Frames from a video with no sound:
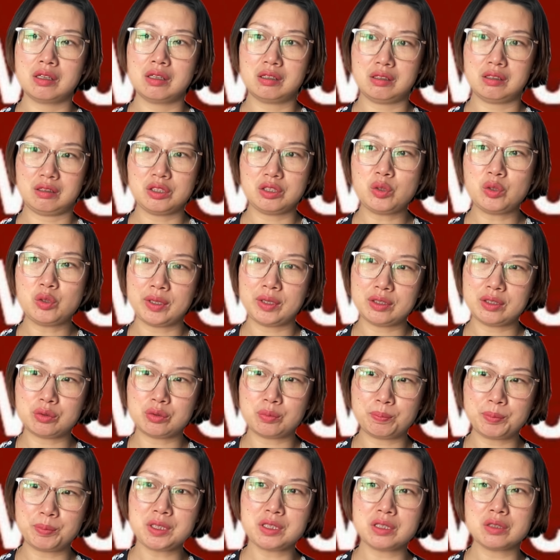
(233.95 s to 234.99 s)
嗯，因为
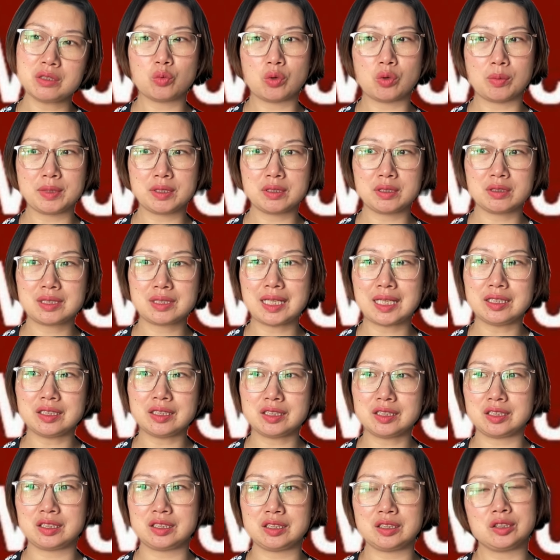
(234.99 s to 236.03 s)
毕竟我们在一
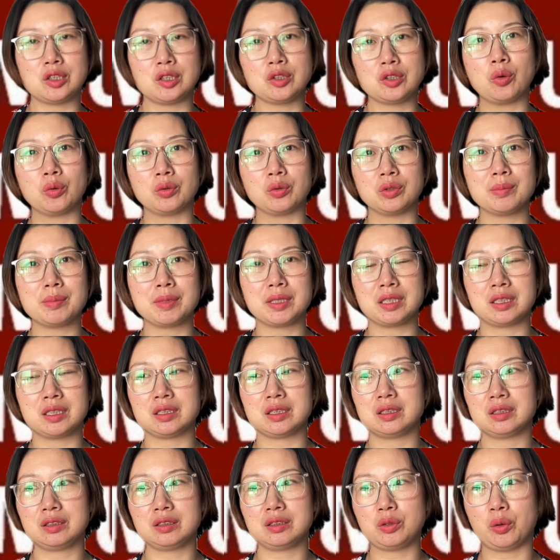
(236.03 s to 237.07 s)
起也有那
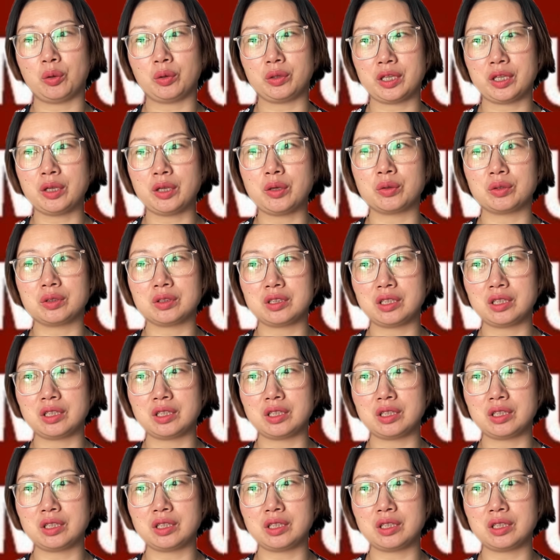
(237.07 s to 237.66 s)
么有也有